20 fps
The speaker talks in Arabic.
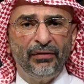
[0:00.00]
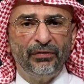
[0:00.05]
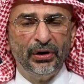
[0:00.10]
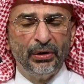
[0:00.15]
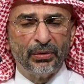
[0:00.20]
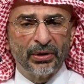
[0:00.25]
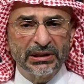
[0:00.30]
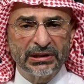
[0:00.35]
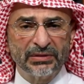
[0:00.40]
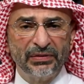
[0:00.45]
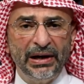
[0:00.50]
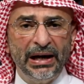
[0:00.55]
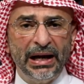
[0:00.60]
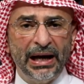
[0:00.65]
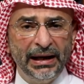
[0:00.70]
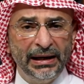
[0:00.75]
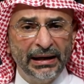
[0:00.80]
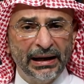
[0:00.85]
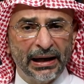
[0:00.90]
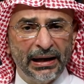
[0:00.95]
في وصف
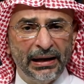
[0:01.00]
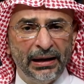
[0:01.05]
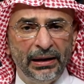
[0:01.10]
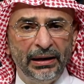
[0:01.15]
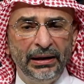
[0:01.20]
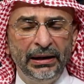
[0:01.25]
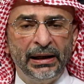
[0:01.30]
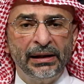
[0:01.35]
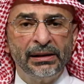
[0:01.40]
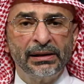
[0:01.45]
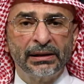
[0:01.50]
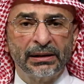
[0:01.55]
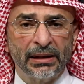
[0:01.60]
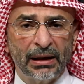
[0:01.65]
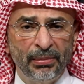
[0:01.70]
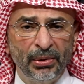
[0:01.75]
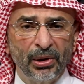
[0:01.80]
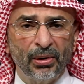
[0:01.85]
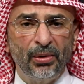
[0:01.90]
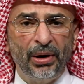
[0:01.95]
الهيكل
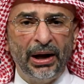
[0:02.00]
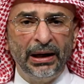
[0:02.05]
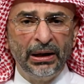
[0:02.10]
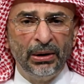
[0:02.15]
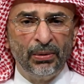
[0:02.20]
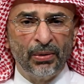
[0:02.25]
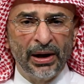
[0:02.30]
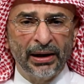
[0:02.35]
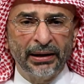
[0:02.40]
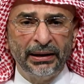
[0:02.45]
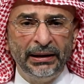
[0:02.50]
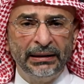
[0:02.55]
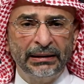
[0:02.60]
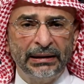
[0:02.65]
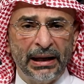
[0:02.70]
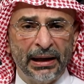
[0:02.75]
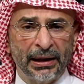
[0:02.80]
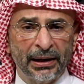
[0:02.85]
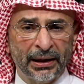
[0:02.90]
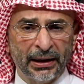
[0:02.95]
ينطبق على الواقع
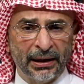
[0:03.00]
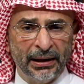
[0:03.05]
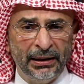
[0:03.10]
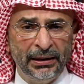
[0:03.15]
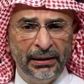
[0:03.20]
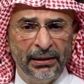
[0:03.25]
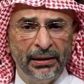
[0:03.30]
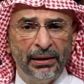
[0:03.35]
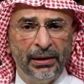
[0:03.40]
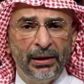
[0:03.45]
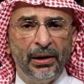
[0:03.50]
التاريخي